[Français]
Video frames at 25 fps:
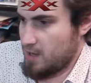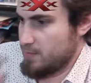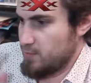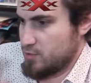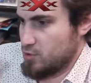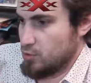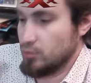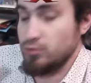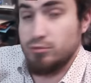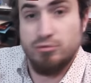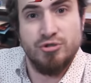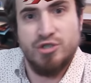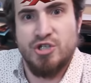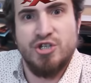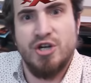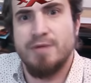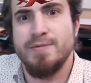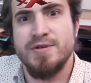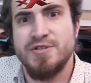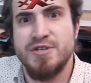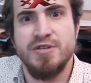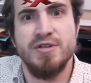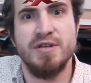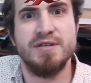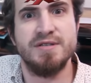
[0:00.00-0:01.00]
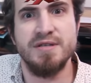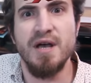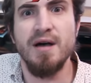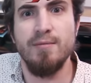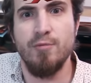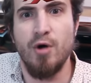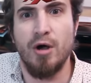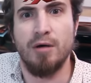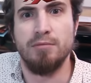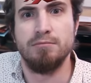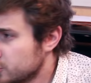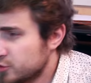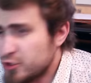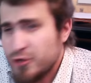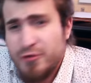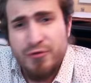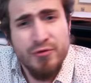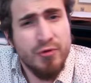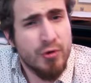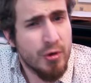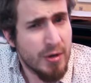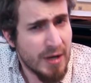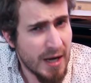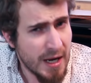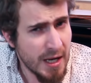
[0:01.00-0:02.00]
Ah mais non, j'ai jamais signé ça, moi Sauf
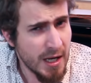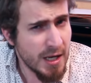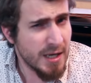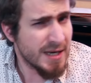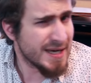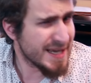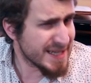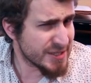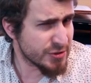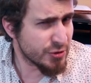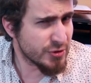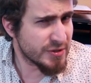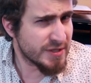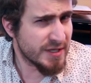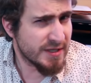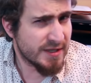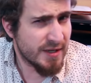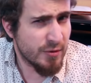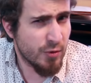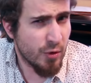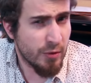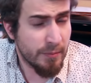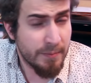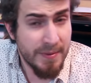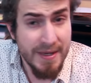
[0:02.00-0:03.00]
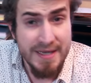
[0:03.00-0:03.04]
que là, la société One